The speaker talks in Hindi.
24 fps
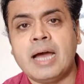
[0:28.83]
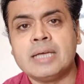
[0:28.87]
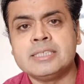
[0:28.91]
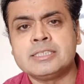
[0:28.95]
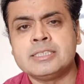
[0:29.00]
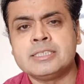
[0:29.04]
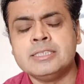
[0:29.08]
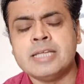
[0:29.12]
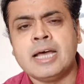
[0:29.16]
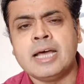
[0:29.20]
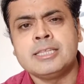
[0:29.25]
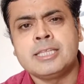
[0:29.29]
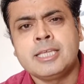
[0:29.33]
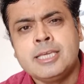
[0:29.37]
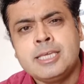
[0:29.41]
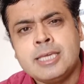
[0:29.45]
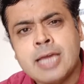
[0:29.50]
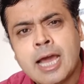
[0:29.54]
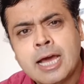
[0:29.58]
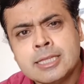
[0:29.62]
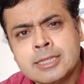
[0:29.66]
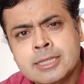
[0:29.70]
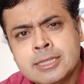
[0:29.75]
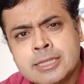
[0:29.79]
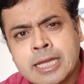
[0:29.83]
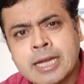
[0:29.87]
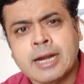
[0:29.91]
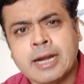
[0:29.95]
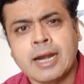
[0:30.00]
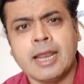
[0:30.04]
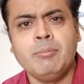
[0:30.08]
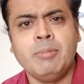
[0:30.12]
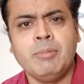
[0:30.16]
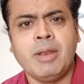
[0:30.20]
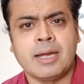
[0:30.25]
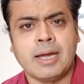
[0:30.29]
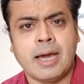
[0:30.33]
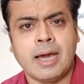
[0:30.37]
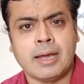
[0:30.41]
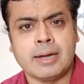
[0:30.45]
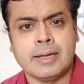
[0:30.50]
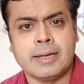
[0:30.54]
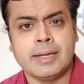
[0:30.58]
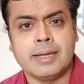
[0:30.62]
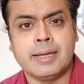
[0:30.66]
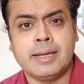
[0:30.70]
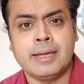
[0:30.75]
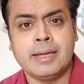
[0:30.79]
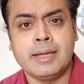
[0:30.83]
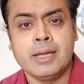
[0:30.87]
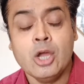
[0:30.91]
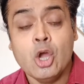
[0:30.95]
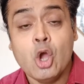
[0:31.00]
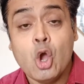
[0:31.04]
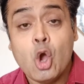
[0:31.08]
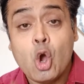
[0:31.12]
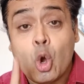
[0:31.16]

आदित्यनाथ क्या तिकड़म लगा रहे हैं